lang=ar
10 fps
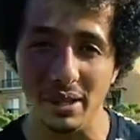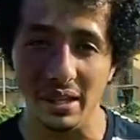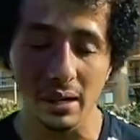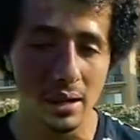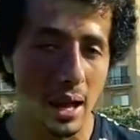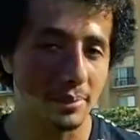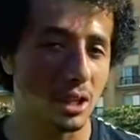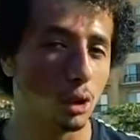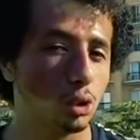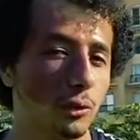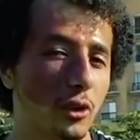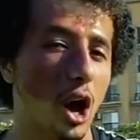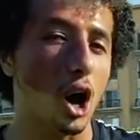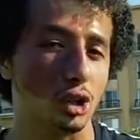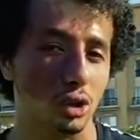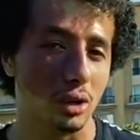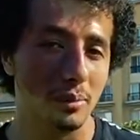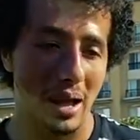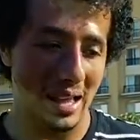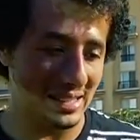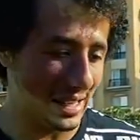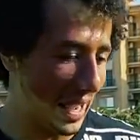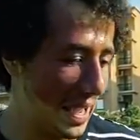من دي ابتدي انط فيها اكتر انزل